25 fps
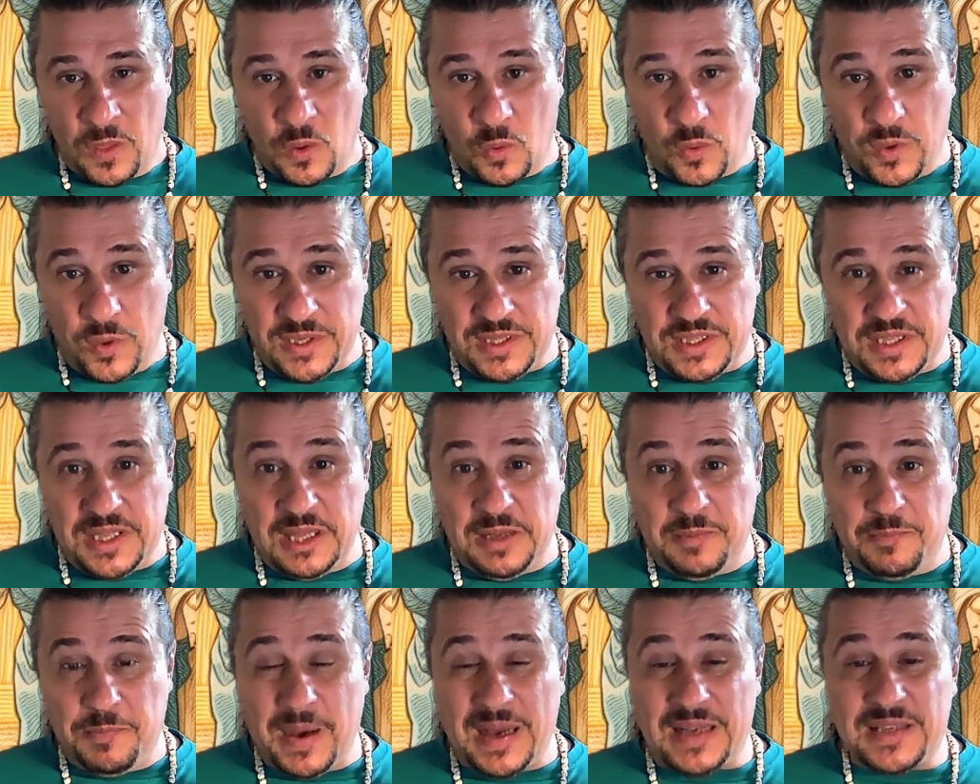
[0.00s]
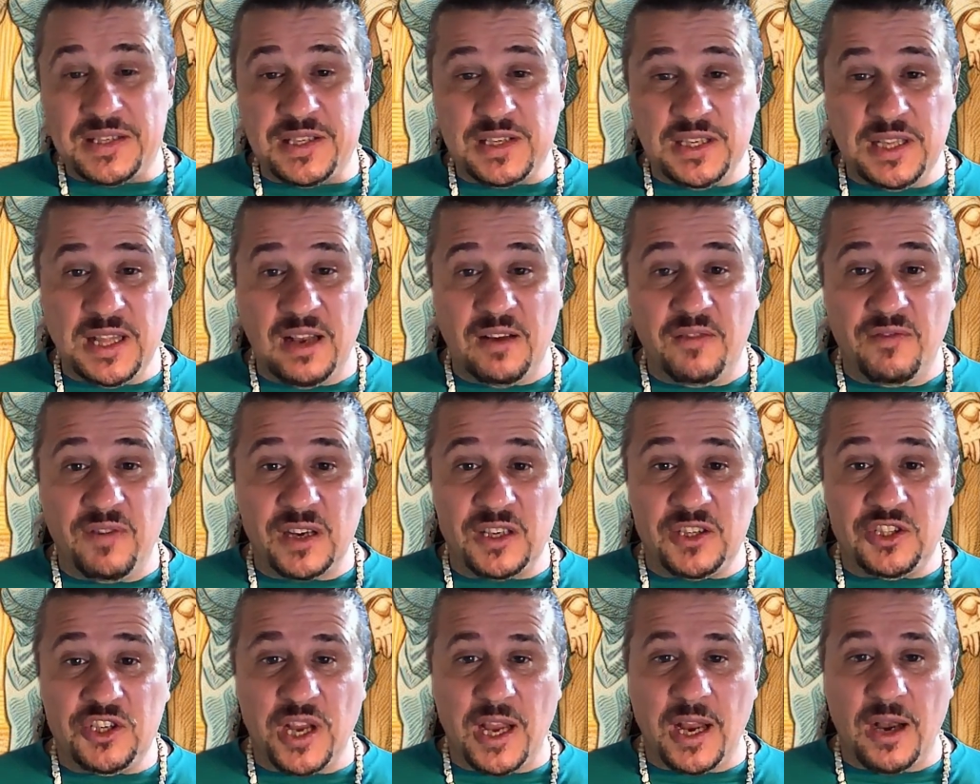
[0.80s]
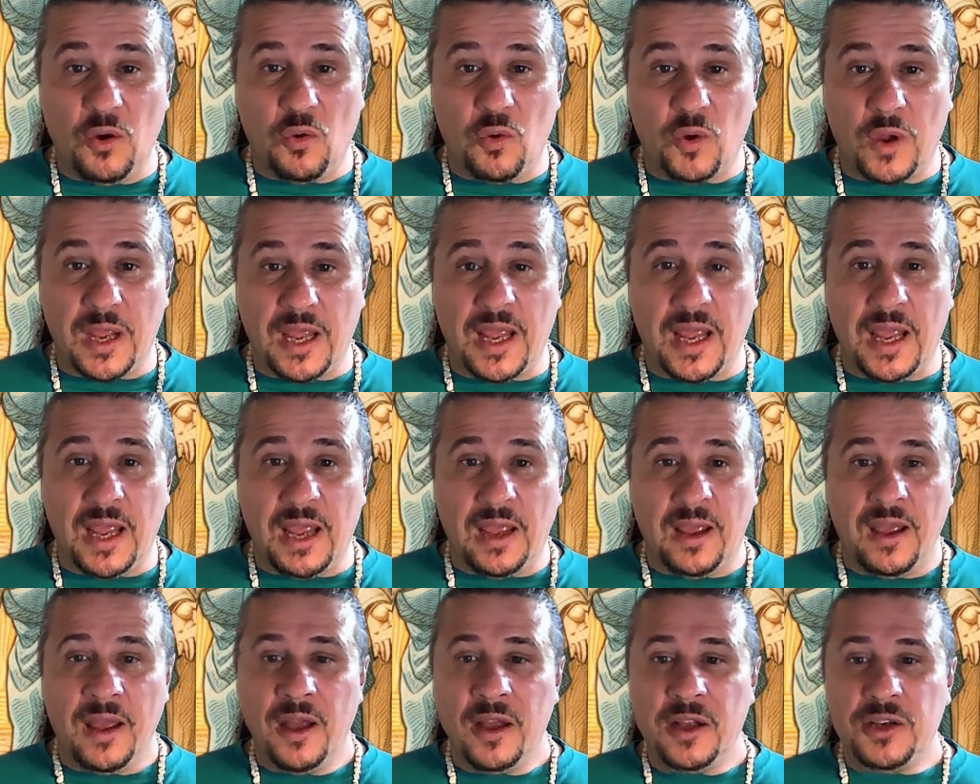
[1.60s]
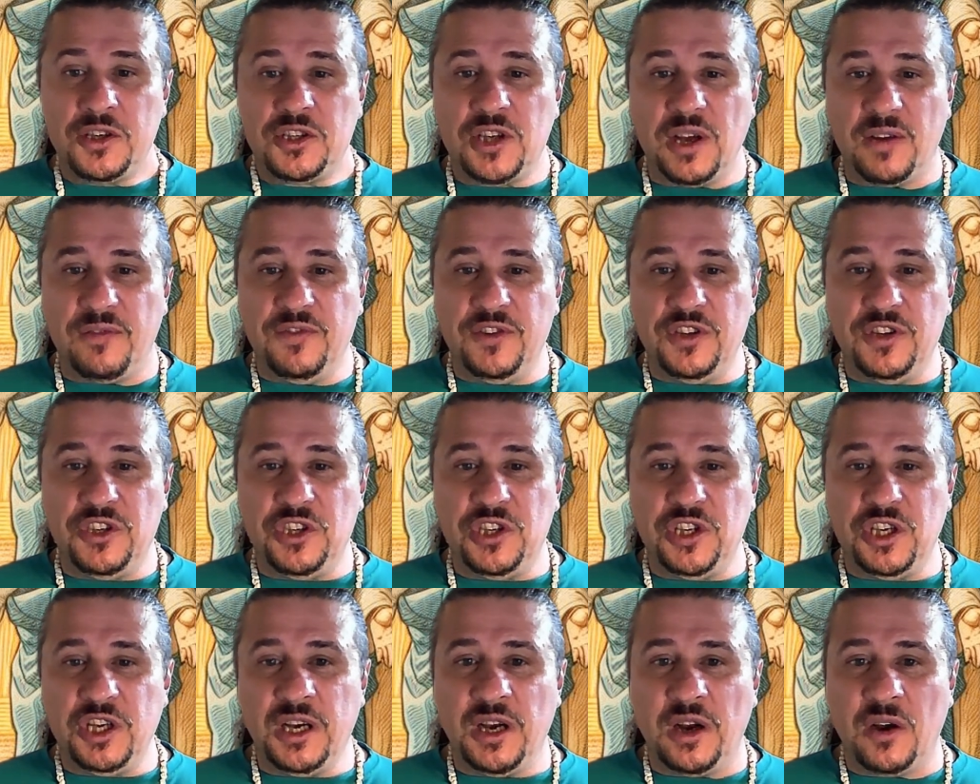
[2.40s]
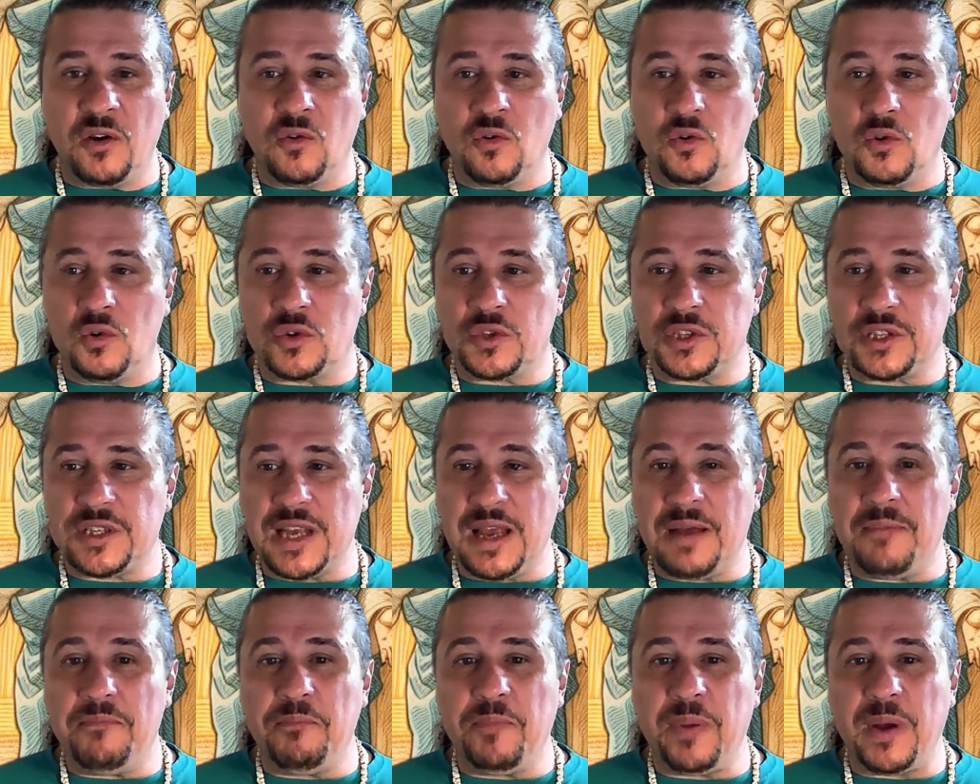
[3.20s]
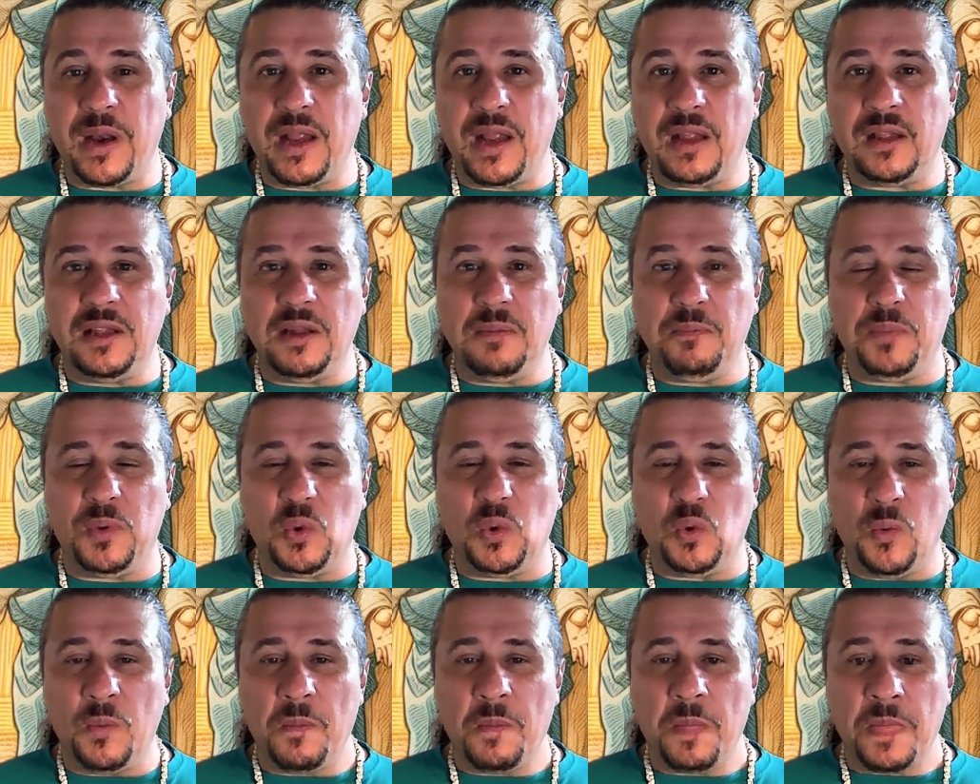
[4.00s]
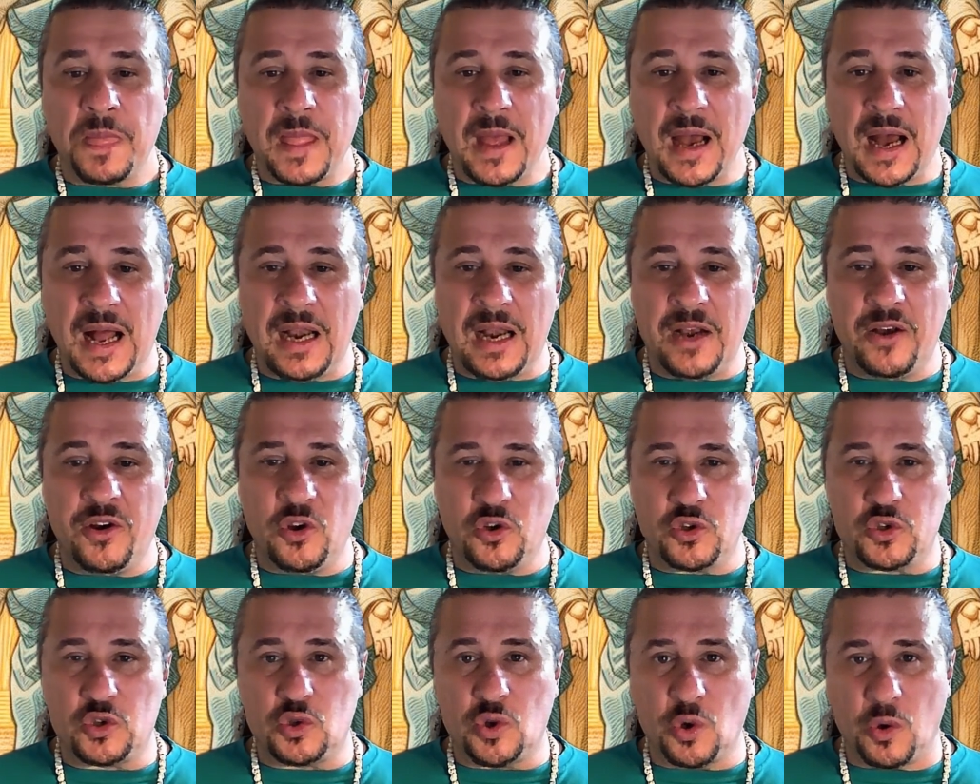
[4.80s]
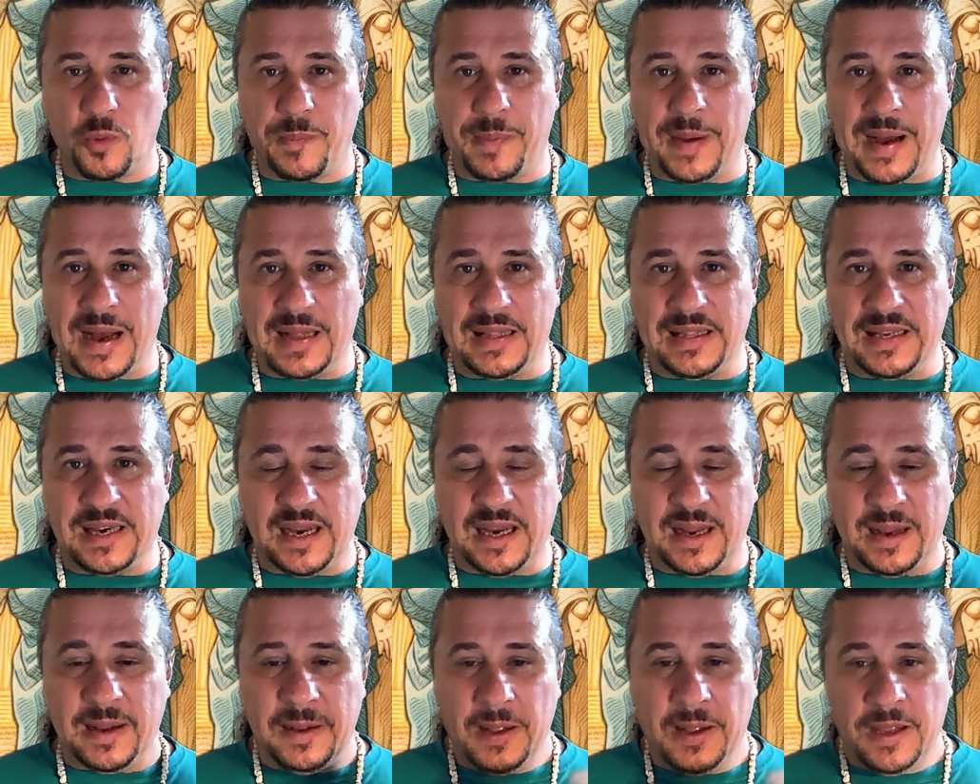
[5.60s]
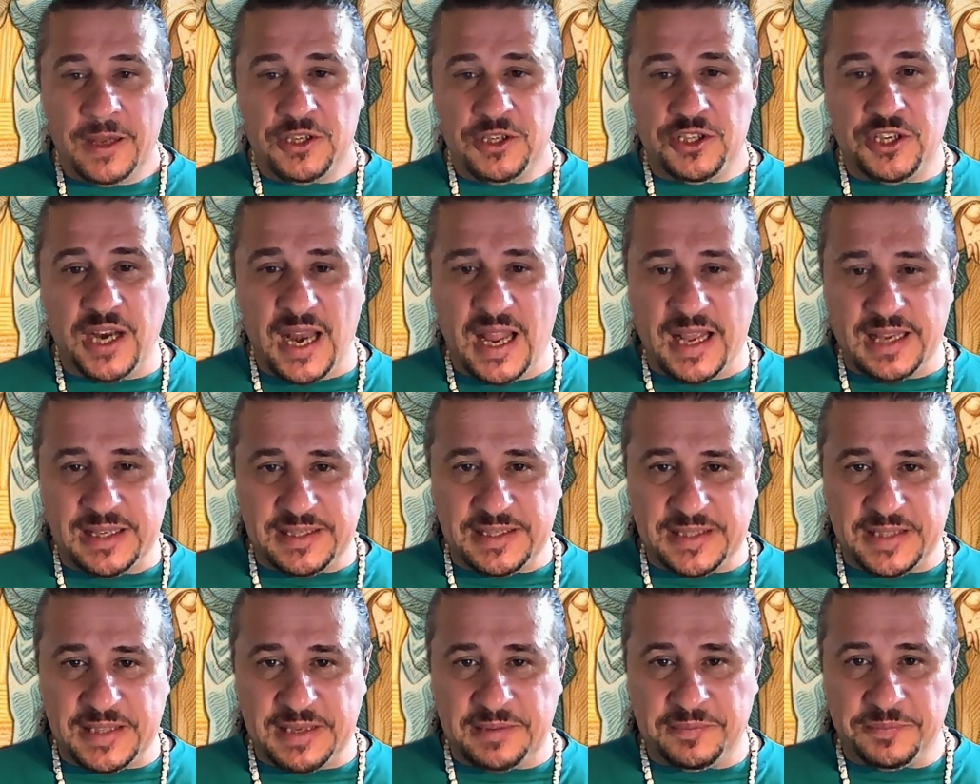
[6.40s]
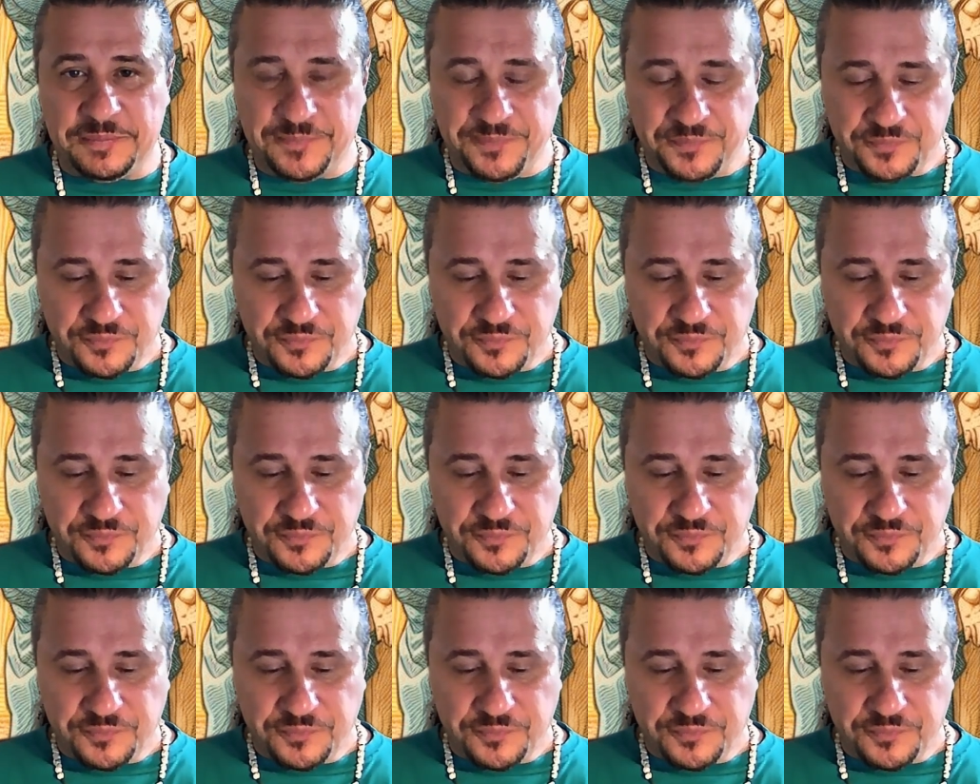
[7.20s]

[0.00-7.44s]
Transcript: questi passi del Vangelo che ci avvicinano sempre di più al nostro Padre celeste.